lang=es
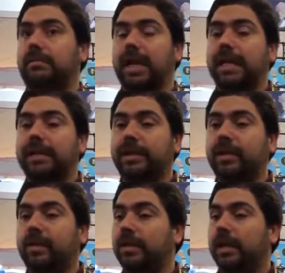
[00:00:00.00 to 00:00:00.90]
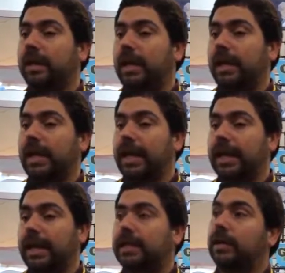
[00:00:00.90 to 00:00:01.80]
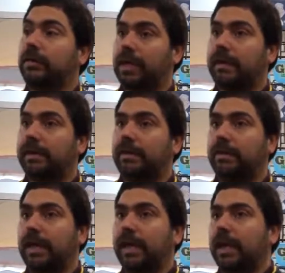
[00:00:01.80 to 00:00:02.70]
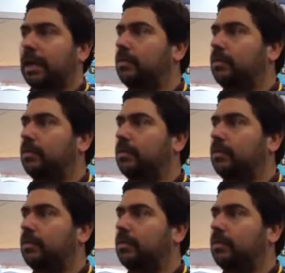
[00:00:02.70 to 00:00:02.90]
tradición que la gente contaba sobre